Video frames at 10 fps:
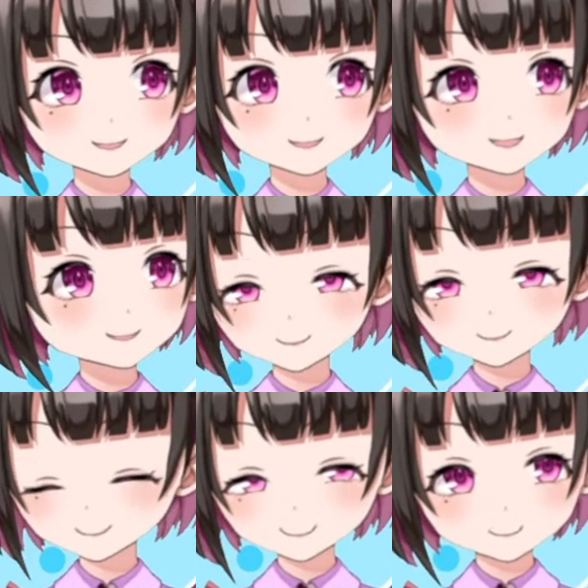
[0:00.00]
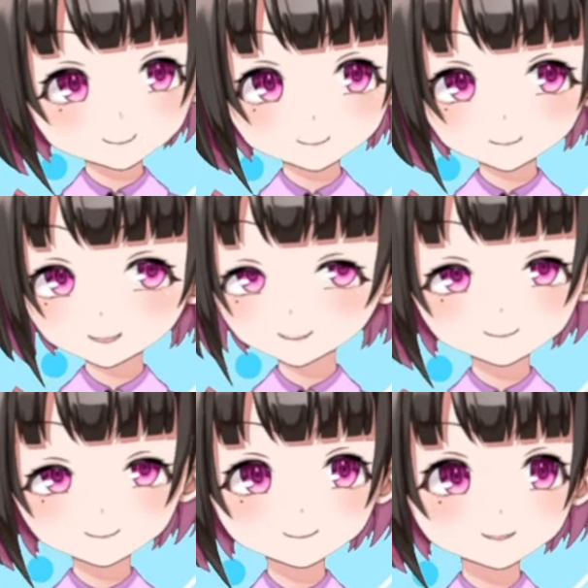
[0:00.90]
結果変わってたと
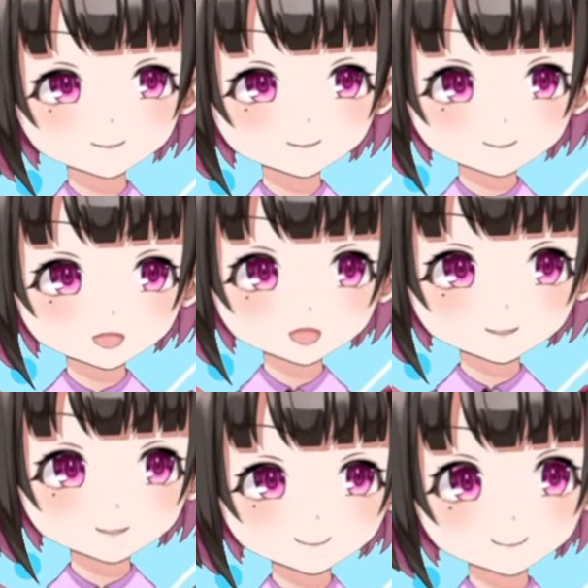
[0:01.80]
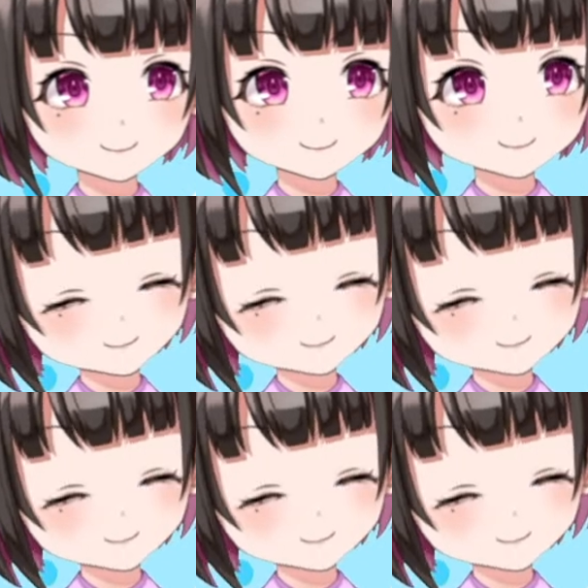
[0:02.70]
思う。変わってたかもしれない。